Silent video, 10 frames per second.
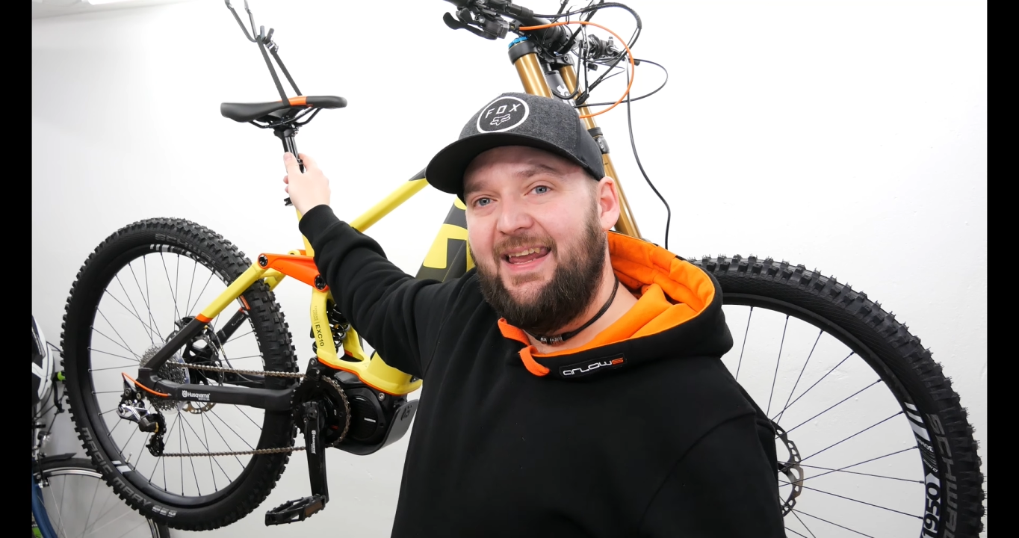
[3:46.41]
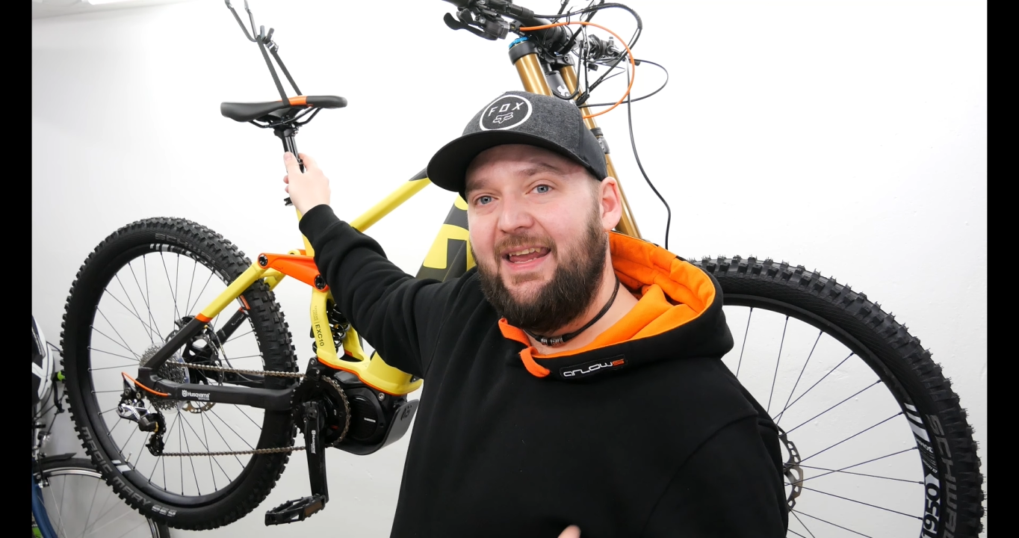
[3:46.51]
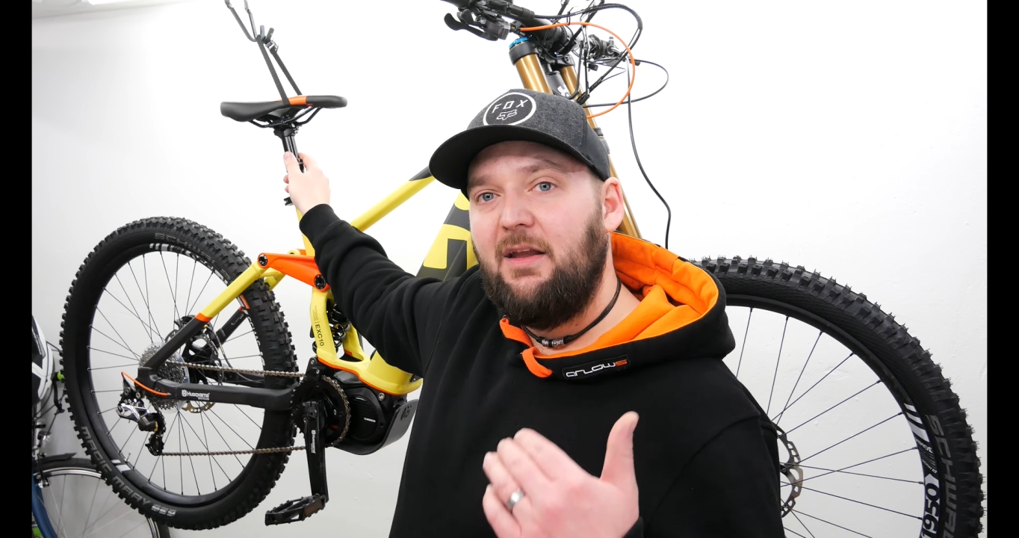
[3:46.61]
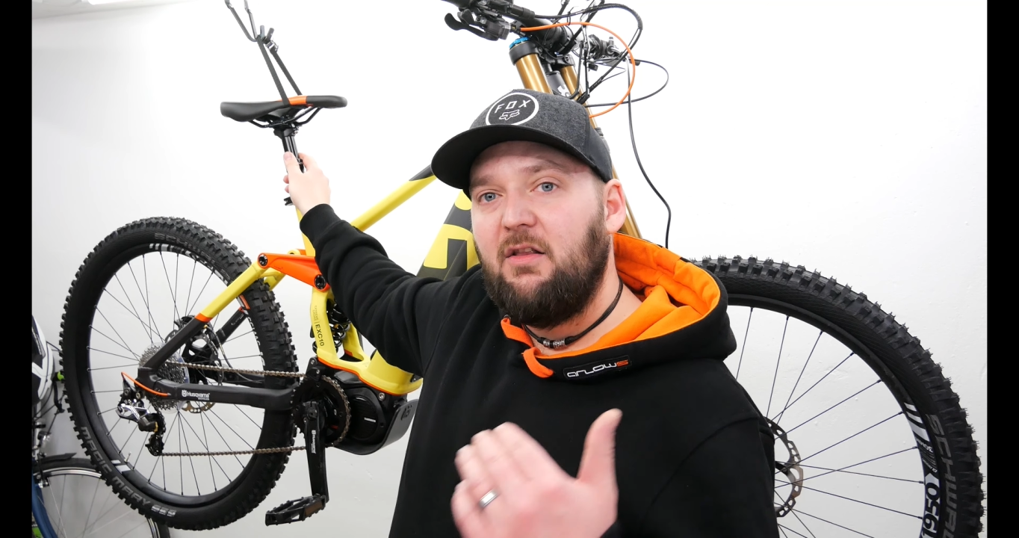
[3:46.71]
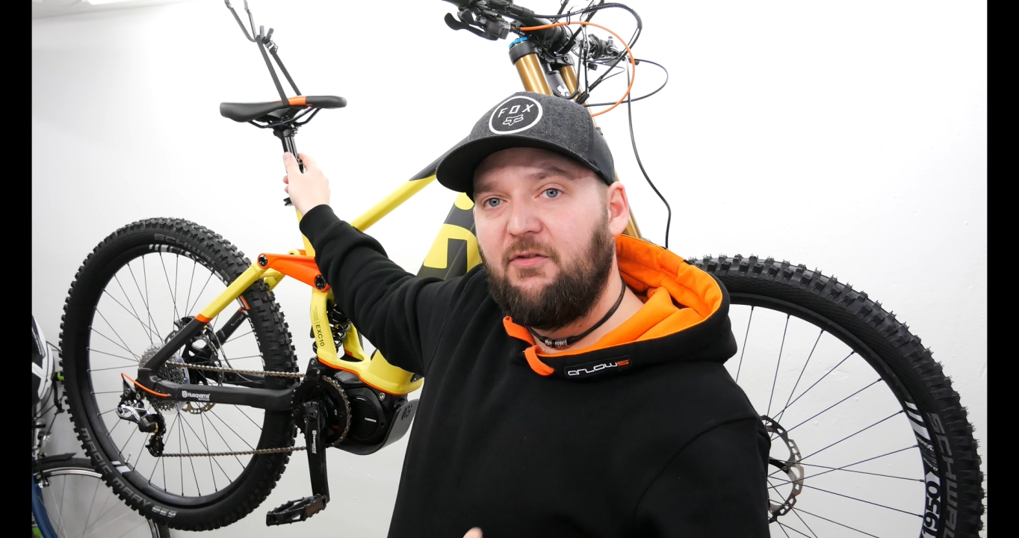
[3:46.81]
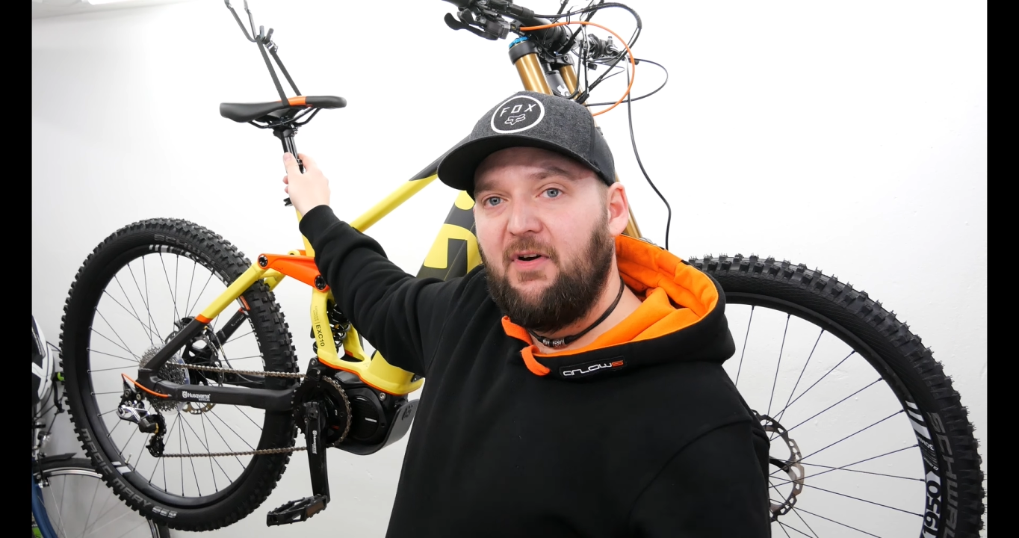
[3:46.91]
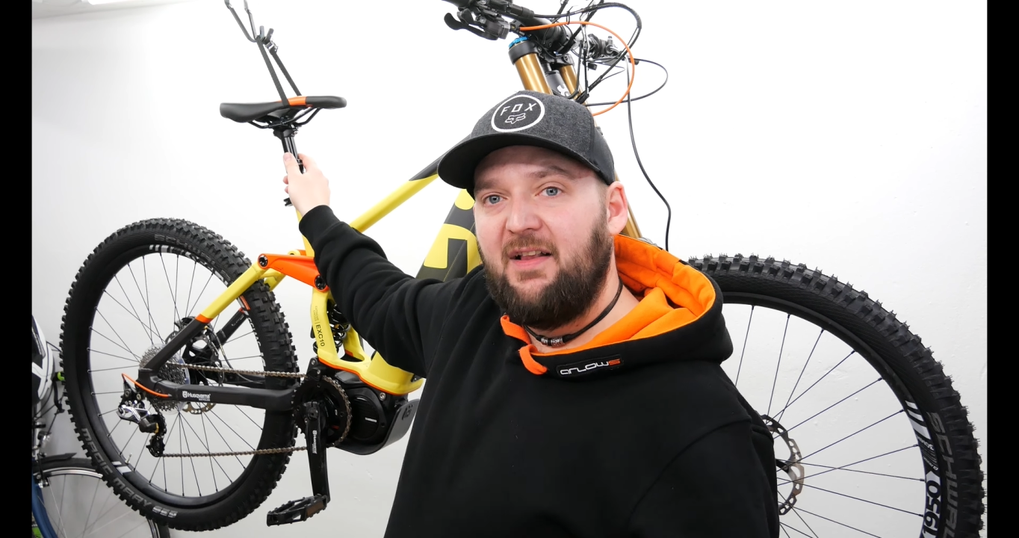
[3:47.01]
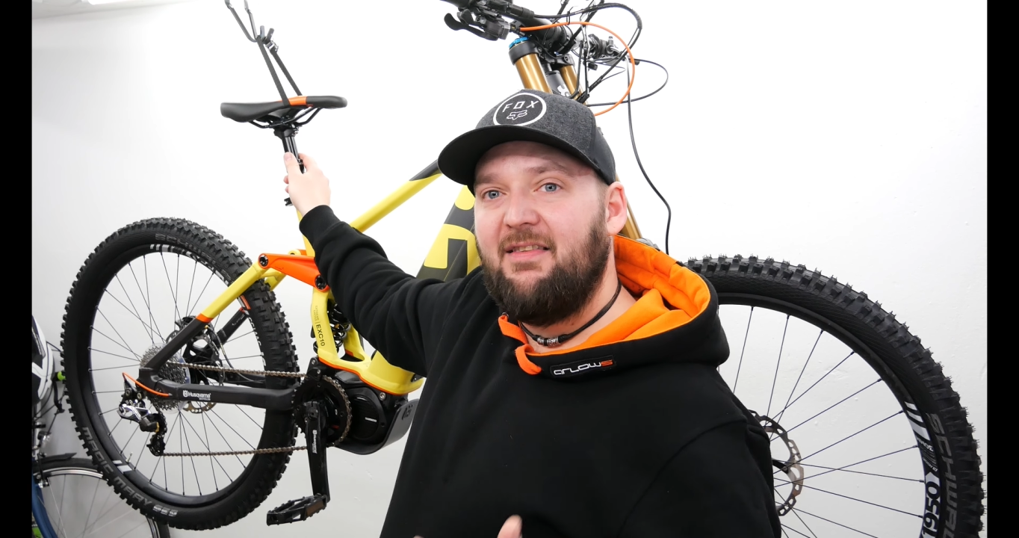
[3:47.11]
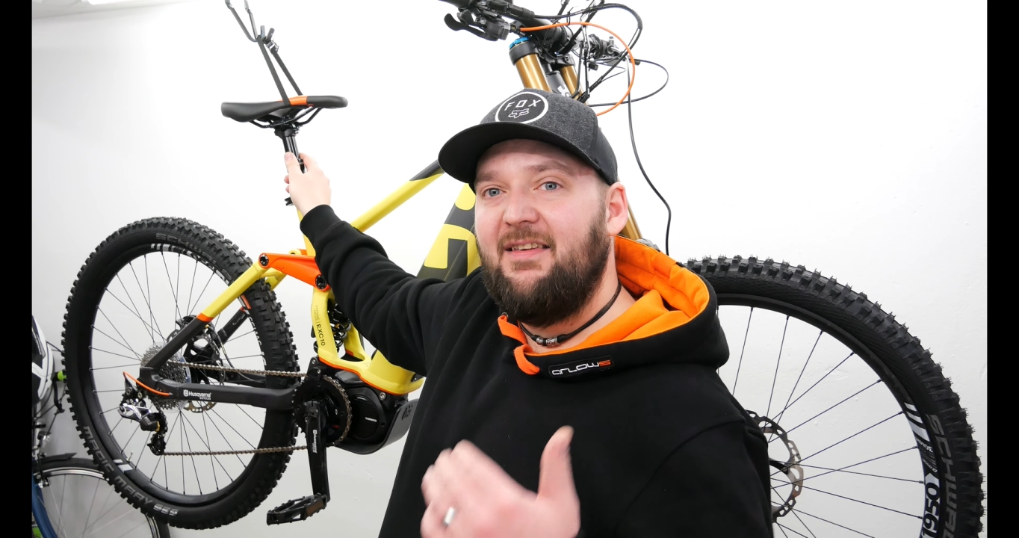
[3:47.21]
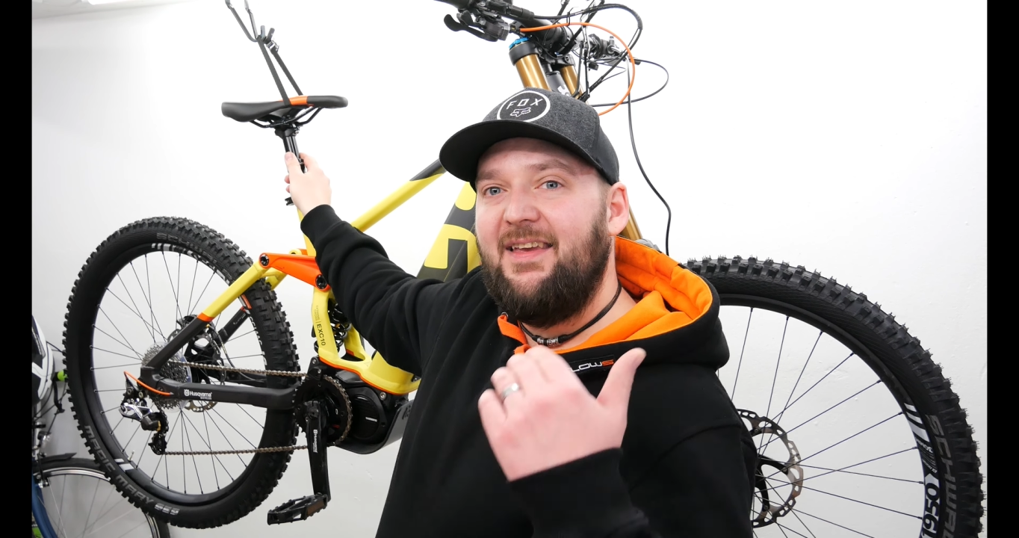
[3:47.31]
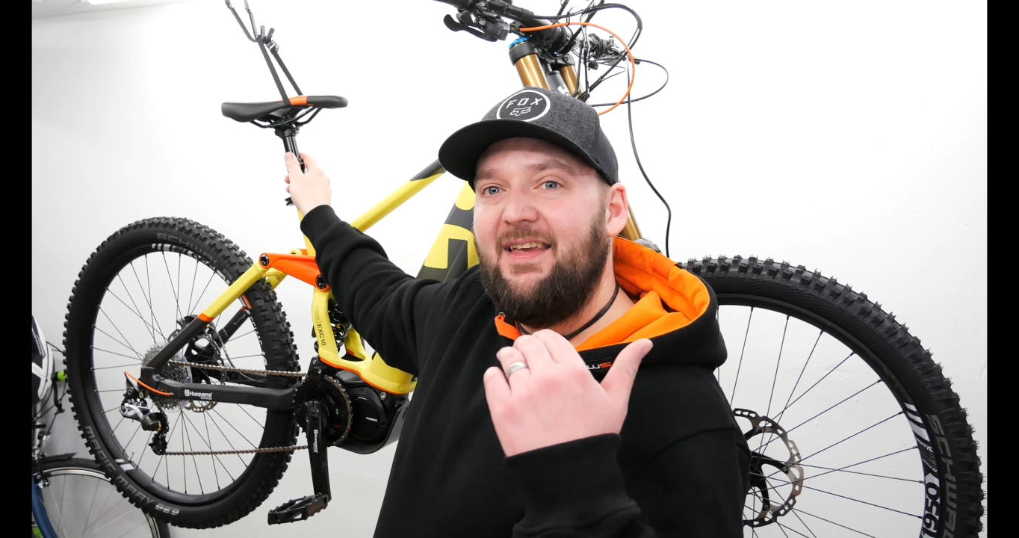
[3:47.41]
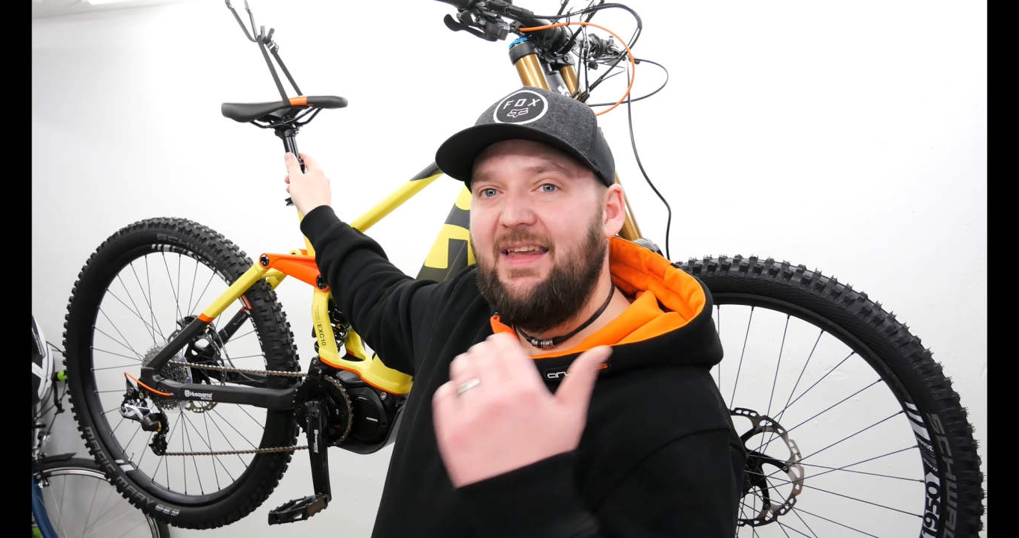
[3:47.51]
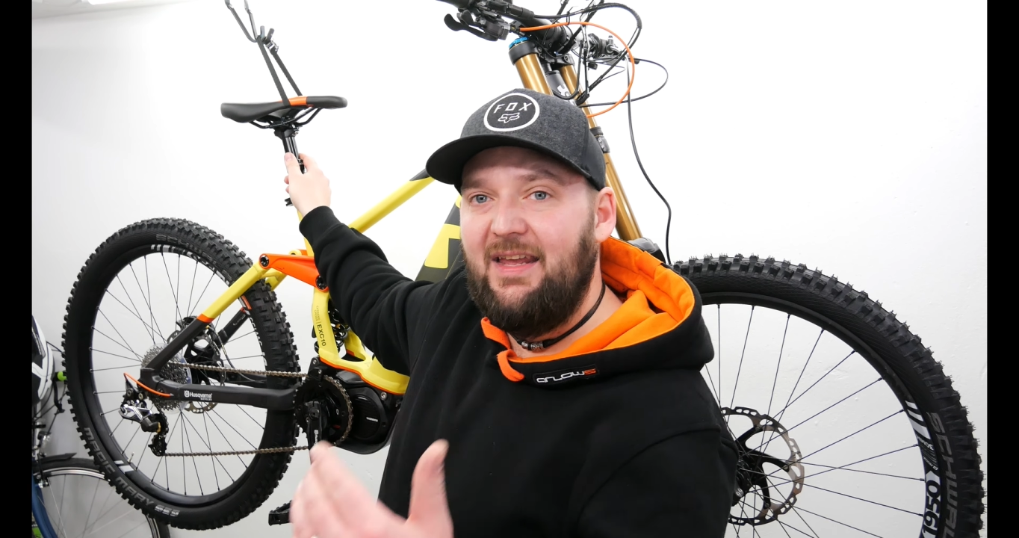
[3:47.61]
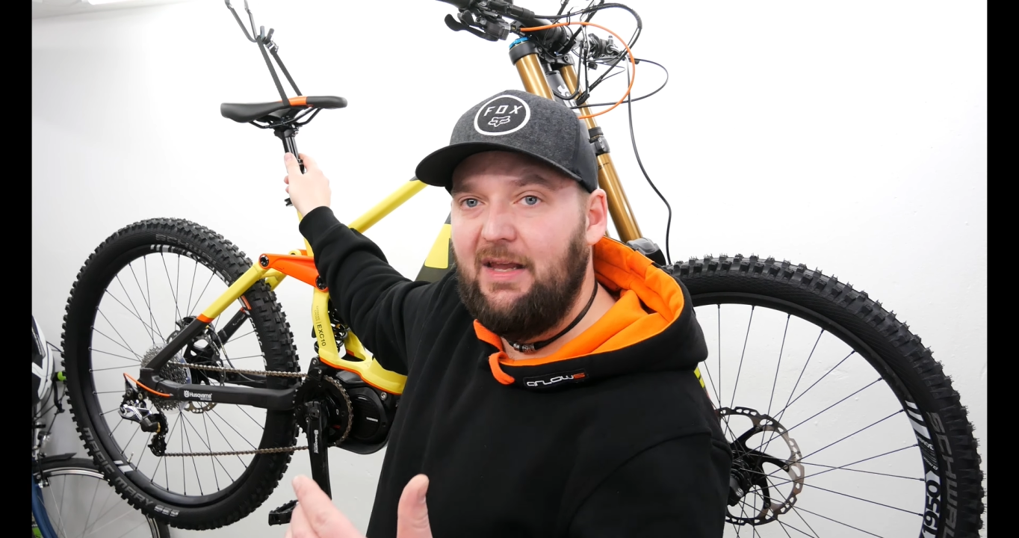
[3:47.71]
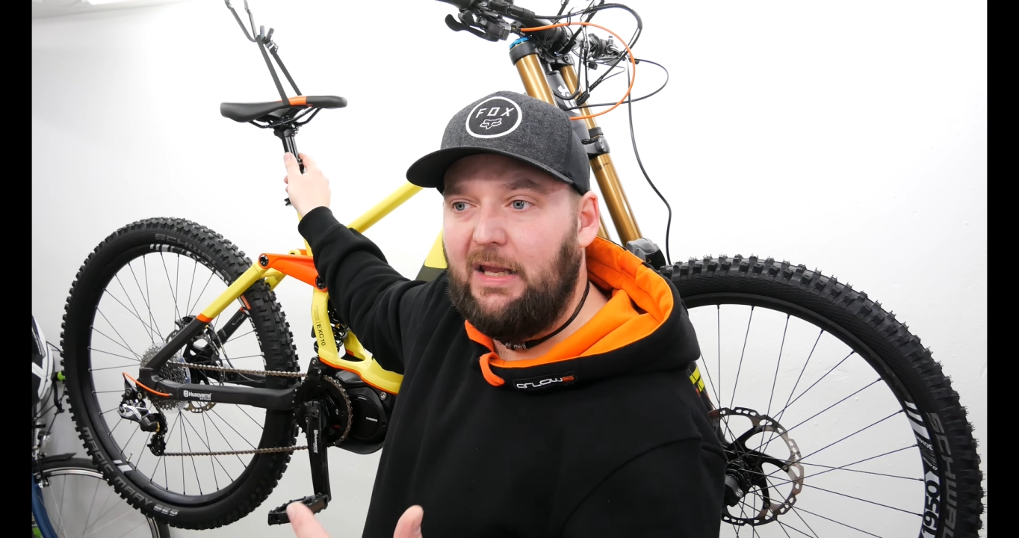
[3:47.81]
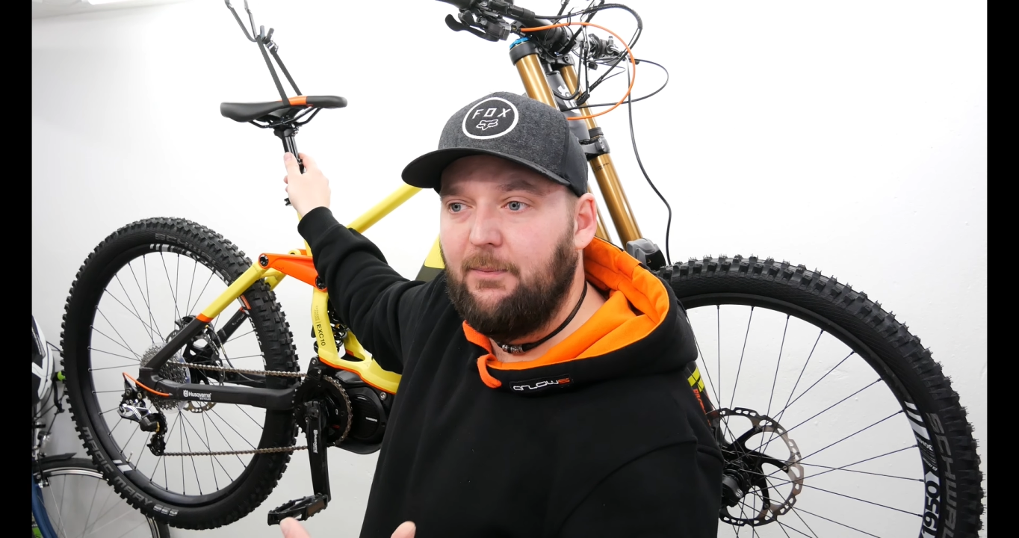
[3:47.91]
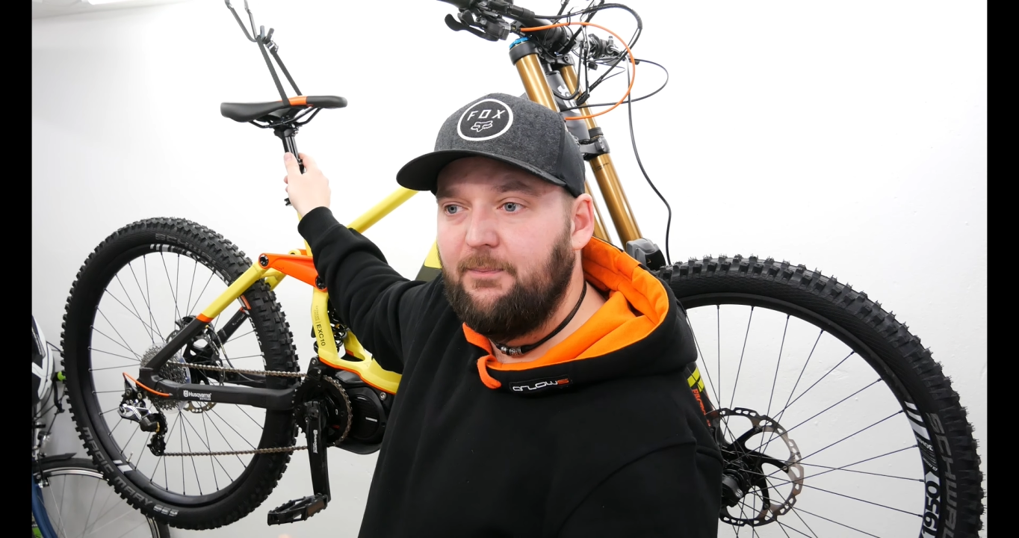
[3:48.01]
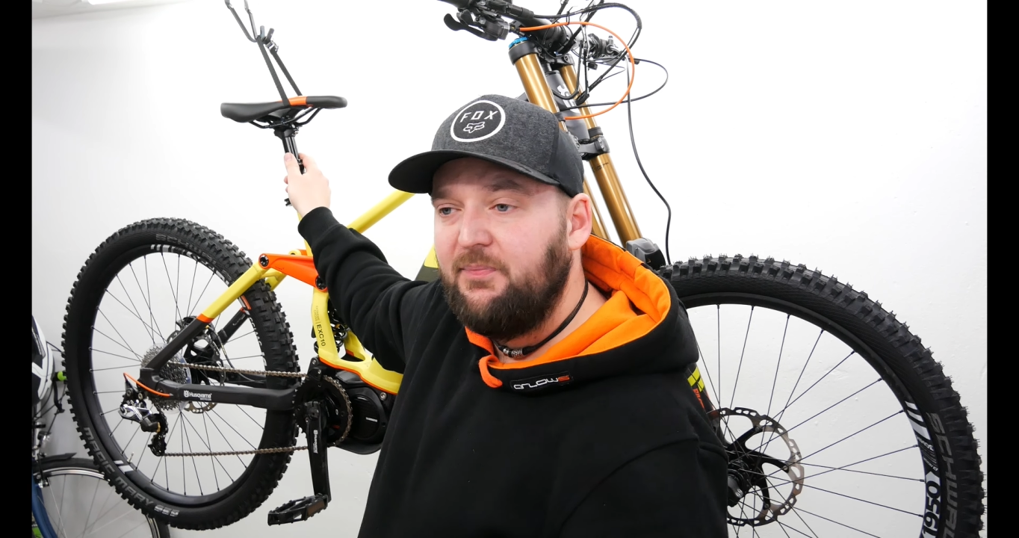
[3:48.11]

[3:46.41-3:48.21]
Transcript: E20i.